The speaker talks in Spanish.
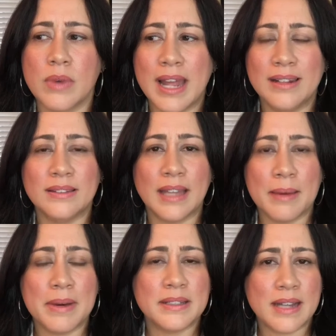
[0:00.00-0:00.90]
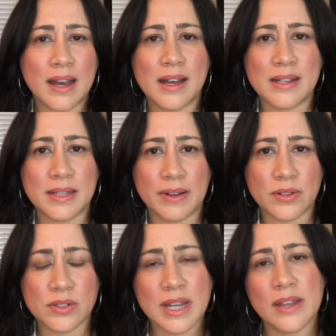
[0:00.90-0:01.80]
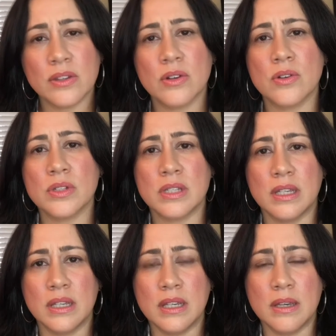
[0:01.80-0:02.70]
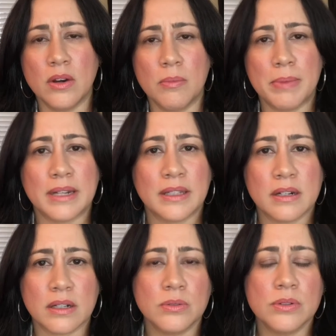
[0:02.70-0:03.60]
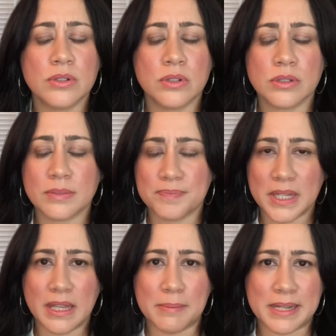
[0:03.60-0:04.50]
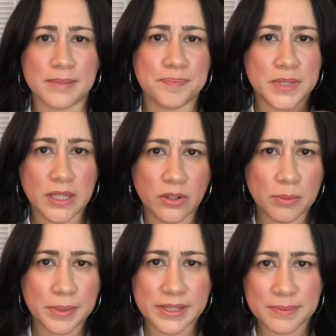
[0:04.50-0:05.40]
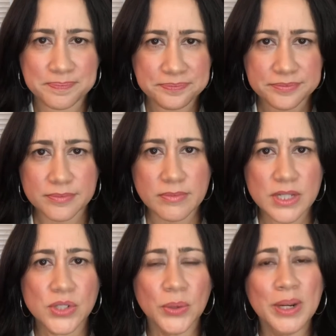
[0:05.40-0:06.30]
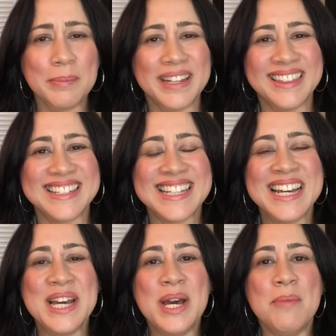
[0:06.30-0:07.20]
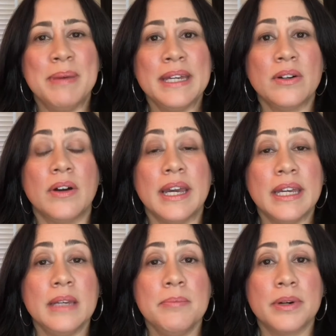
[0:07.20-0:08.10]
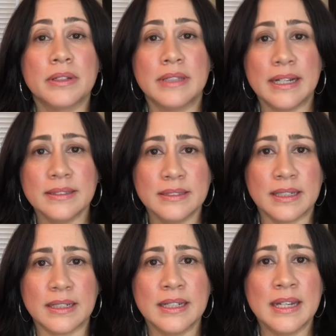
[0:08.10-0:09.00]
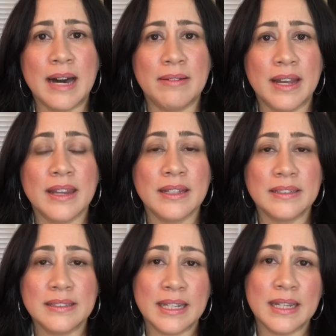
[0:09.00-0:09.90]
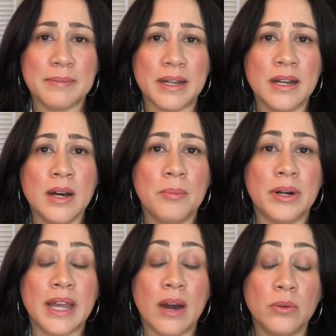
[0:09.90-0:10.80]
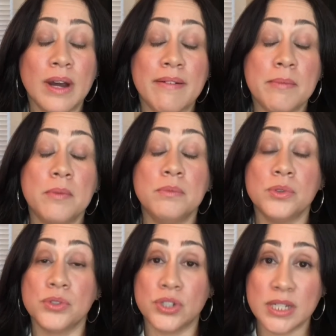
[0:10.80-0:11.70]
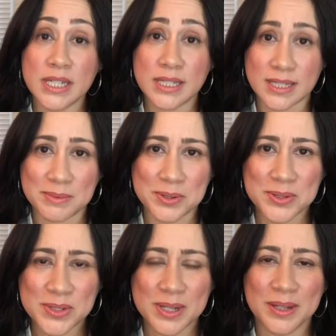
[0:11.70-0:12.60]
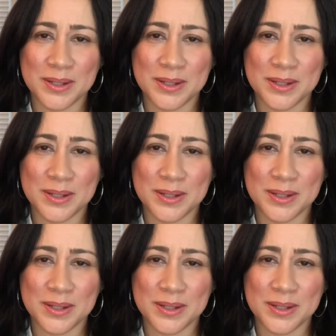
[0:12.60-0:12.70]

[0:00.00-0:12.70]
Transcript: el tema ya hace varios años y, y, comparten recursos y demás. Y yo pues soy un aprendiz. Pero es importante hablar del tema porque aún habemos muchísimos